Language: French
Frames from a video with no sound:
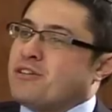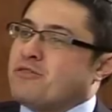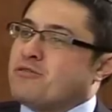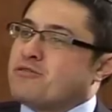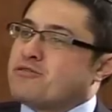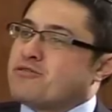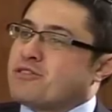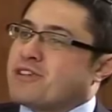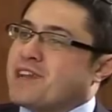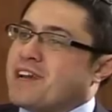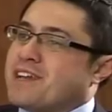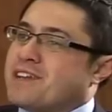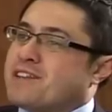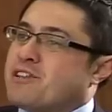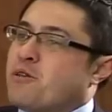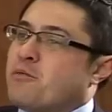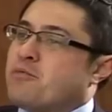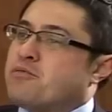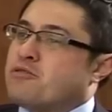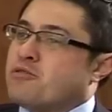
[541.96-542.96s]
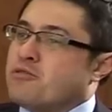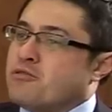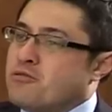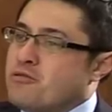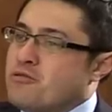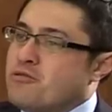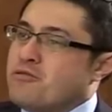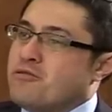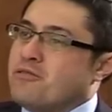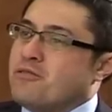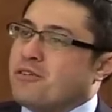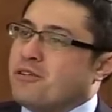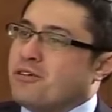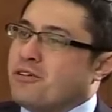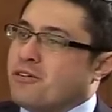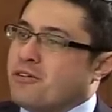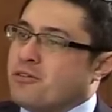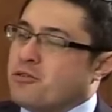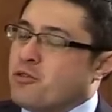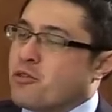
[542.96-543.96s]
de ce qui a été obtenu
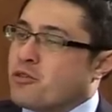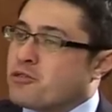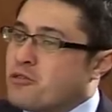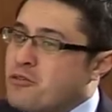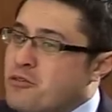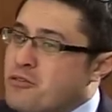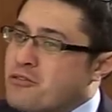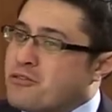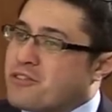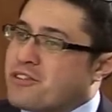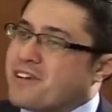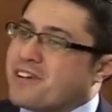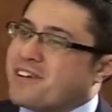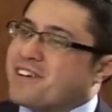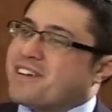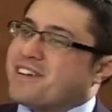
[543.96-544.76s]
euh, de haute lutte